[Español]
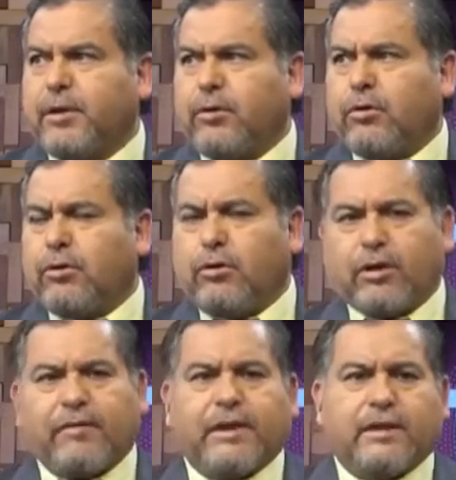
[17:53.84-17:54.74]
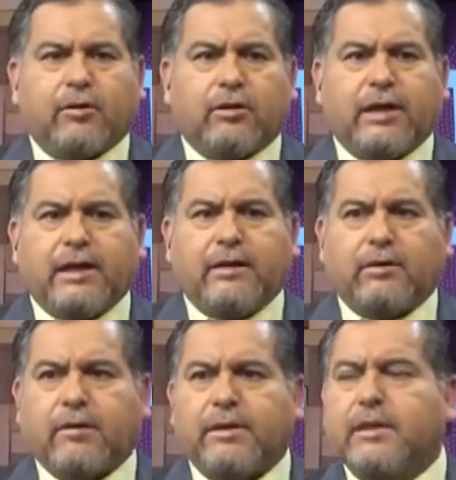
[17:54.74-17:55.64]
pero los que vienen de Coronel y
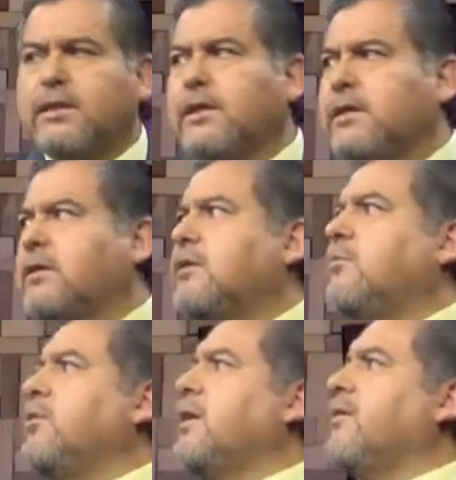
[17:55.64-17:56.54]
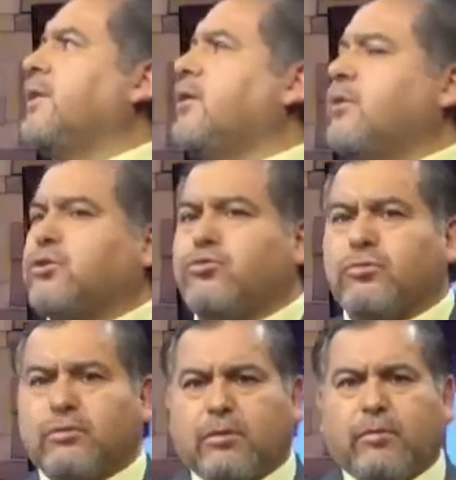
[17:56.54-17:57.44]
los que vienen de como de Cabrero, del
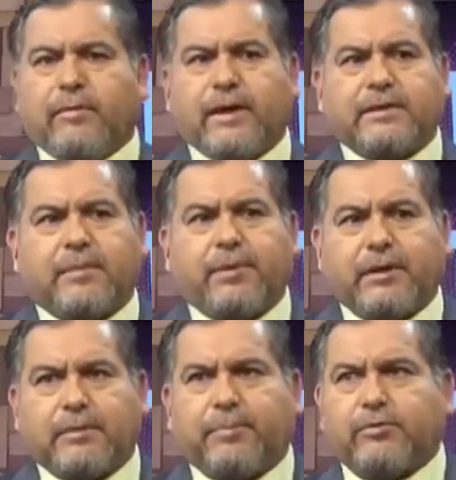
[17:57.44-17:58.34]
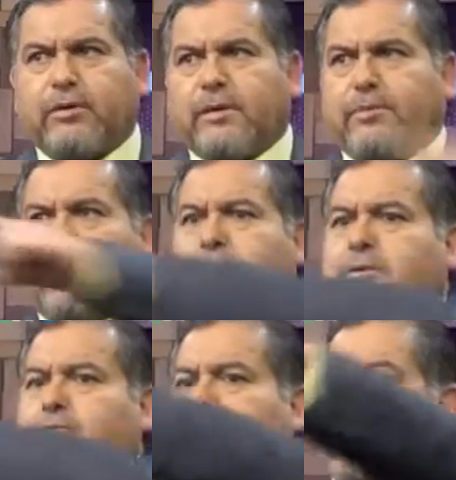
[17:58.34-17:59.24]
sur, ¿cómo van a entrar por la interportuaria, por
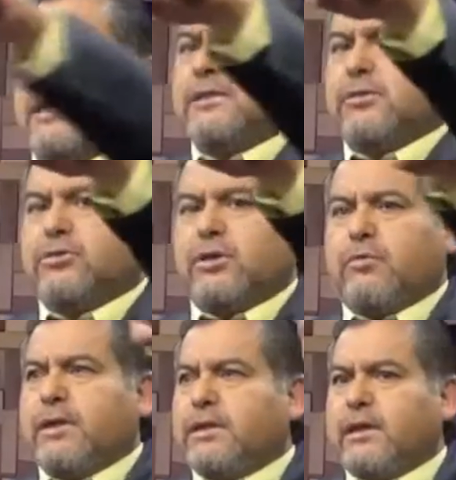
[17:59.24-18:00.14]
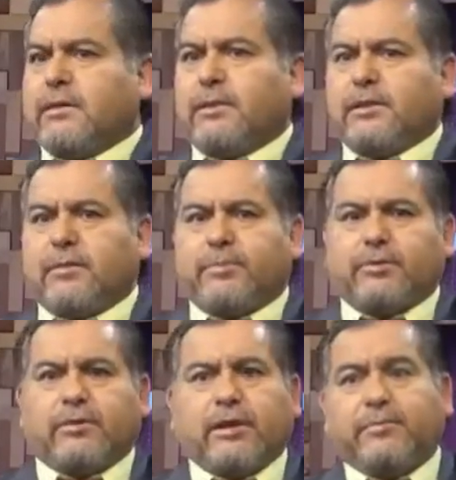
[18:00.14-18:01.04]
la ruta 150?
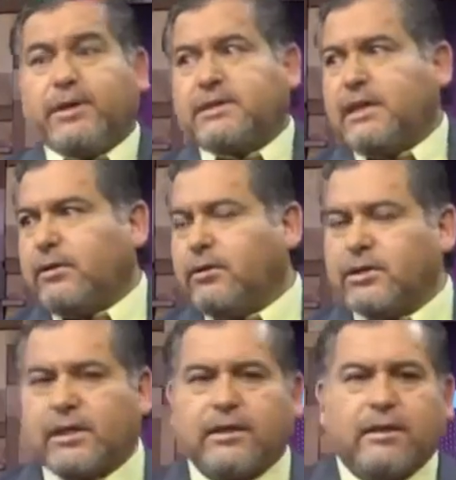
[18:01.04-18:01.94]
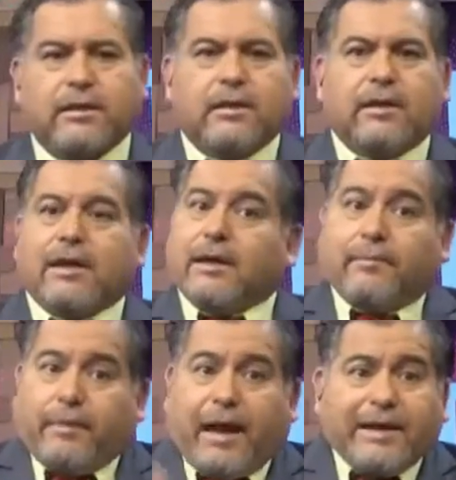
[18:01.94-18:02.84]
Interportuaria puede ser, no lo sé.
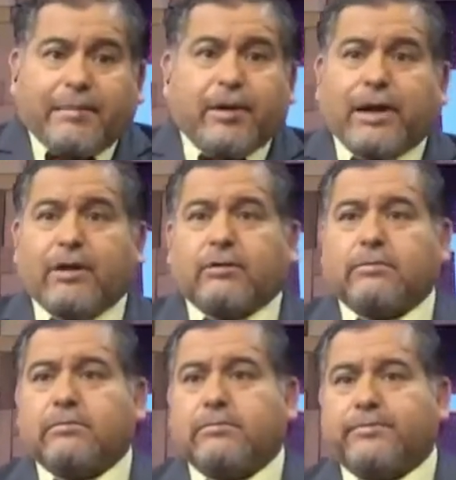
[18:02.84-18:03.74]
Hay que mejorarlo.